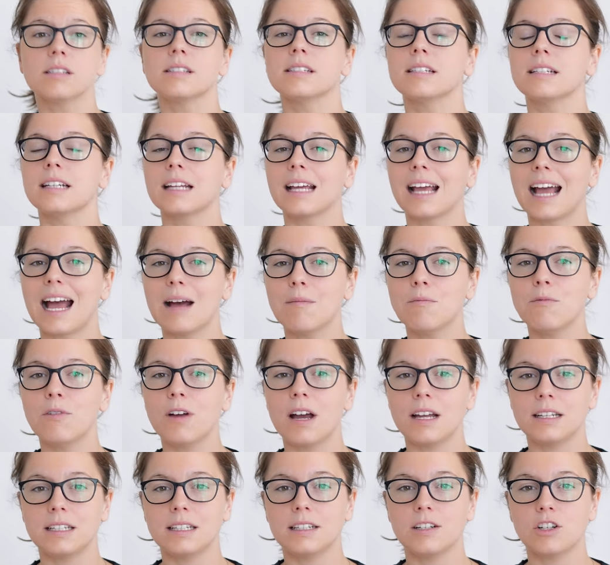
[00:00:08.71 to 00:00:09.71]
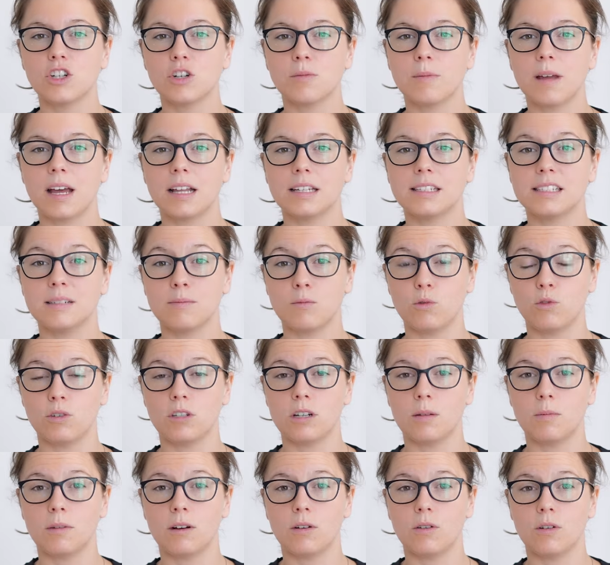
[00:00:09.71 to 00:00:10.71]
sind krampfartige Schmerzen im
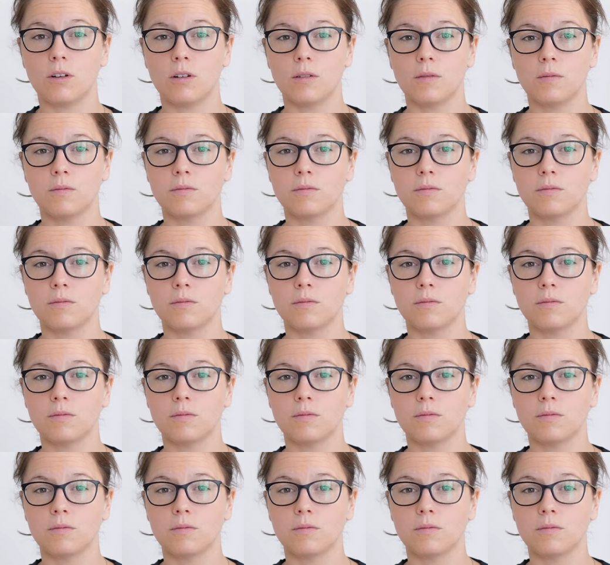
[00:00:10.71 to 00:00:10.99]
Unterbauch,